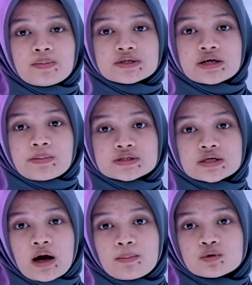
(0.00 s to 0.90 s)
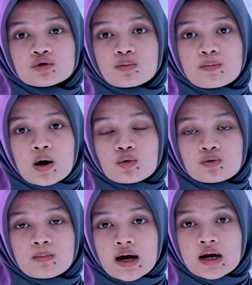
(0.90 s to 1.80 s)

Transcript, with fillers: bersiap-siap untuk membangun rumah.